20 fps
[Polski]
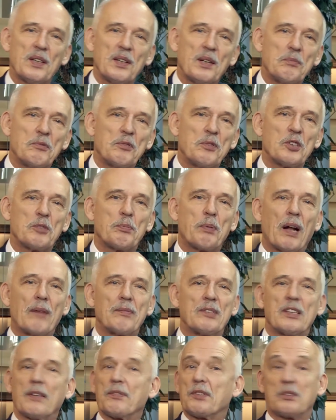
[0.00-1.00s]
E, mówiąc
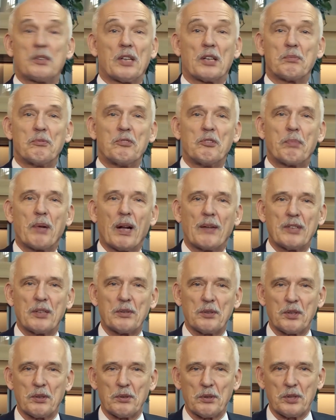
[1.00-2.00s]
prawdę, zawsze człowiek mówi prawdę,
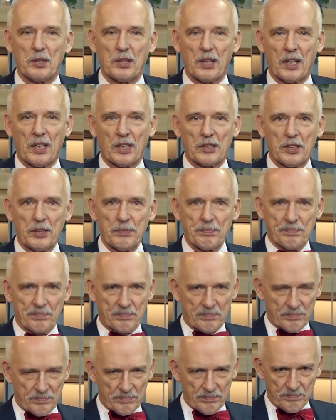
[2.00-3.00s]
to się, to się naraża.
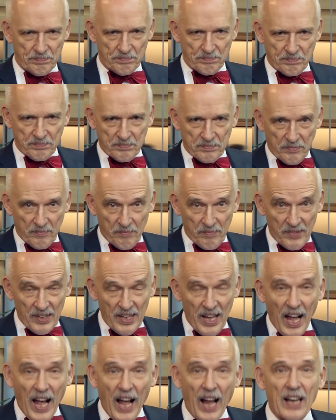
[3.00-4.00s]

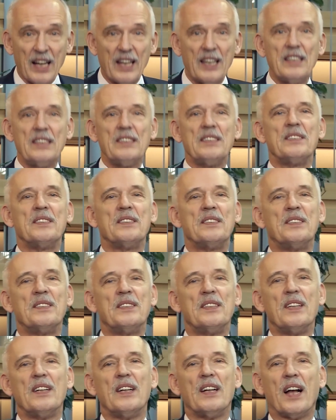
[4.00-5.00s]
Ale,
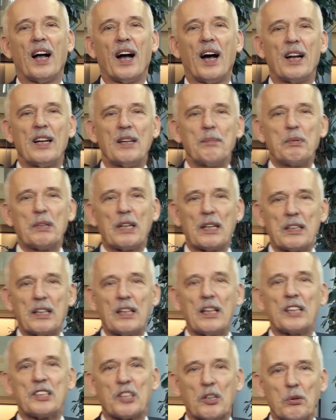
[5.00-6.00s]
ale
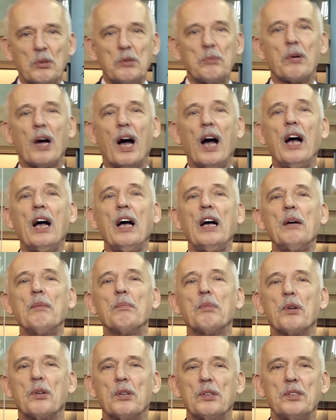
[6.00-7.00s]
pytanie dlaczego? Ludzie mówią, a,
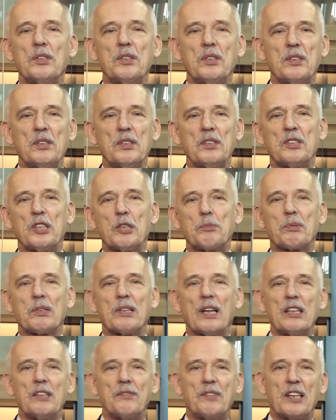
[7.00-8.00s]
bo oni się
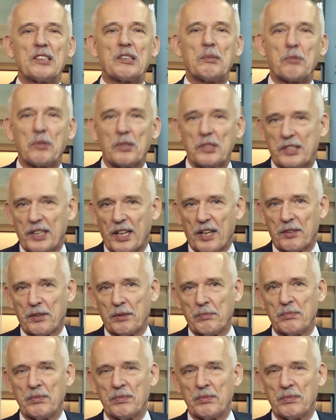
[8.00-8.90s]
sprzedali wielkim koncernom.